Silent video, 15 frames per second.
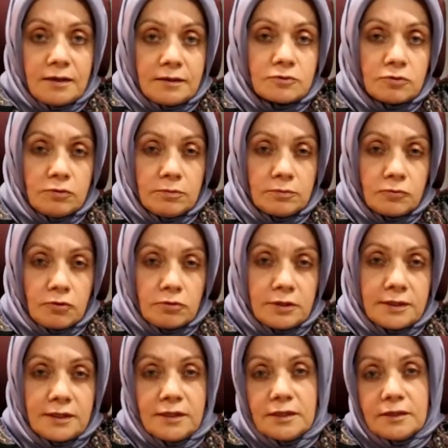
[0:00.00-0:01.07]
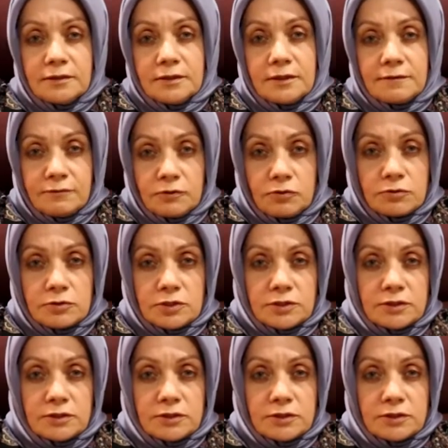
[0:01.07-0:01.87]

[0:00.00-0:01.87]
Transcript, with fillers: Solunum yollarıyla alınan virüs